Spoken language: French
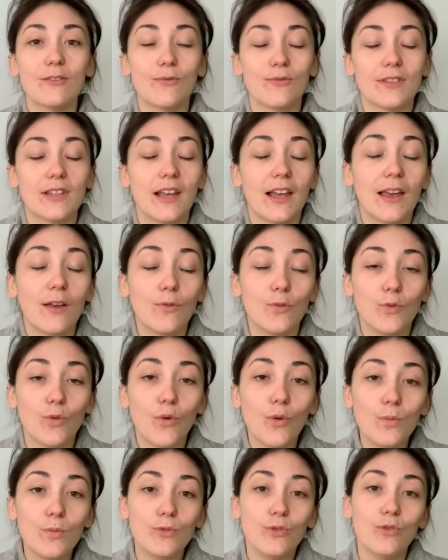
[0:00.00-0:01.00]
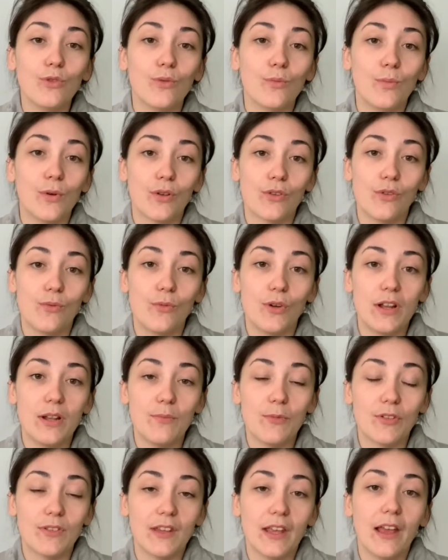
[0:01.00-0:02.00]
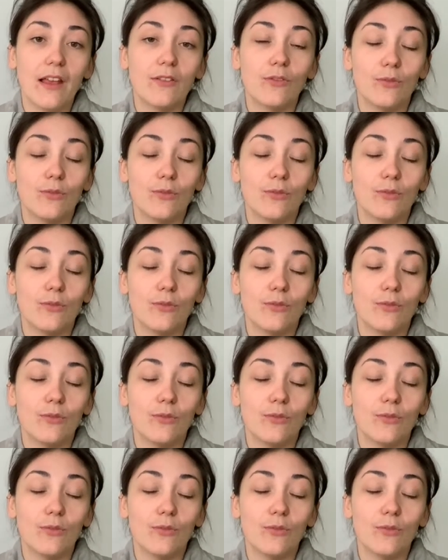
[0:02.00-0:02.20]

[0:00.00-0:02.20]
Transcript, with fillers: consacrée aux troubles du comportement alimentaire,